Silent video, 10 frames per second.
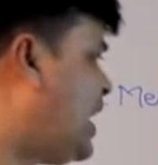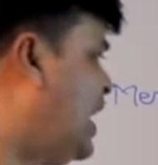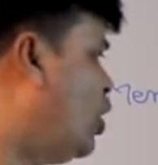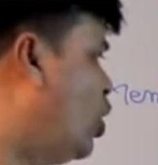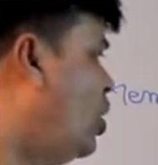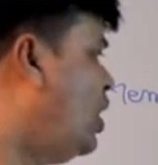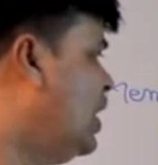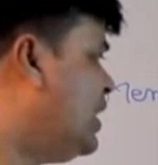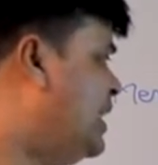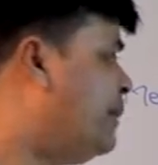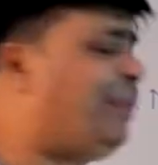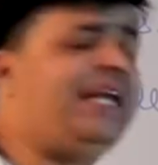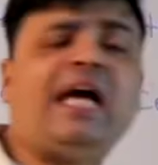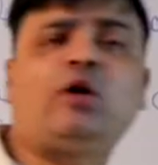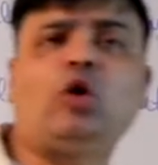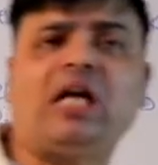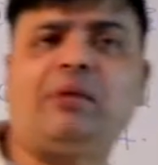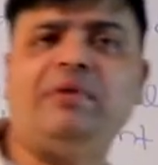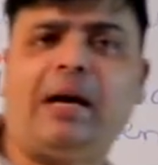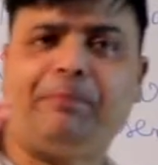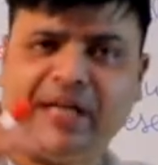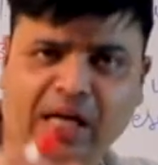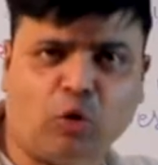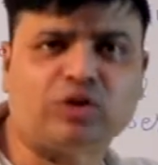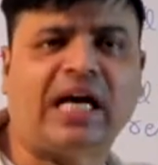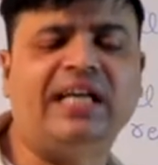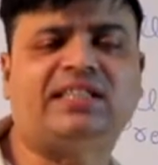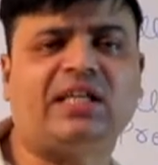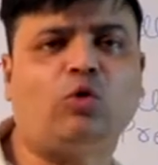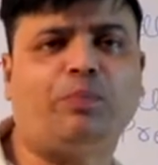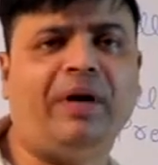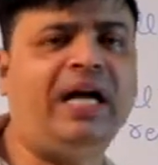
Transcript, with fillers: रहे हो ये पिनेकोडर्म या पिनेकोसाइट्स के रूप में